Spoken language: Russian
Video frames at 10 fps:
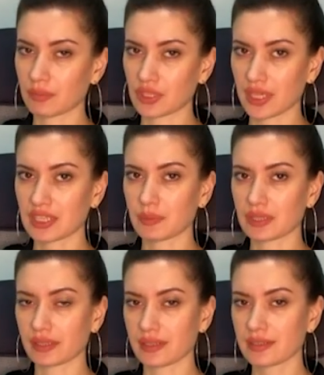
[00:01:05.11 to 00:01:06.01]
обращайтесь к
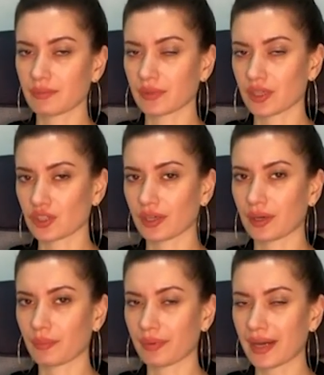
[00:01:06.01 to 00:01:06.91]
специалистам нашей
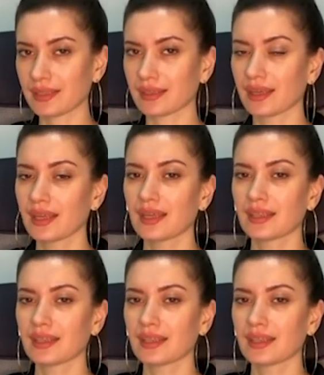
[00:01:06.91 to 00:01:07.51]
компании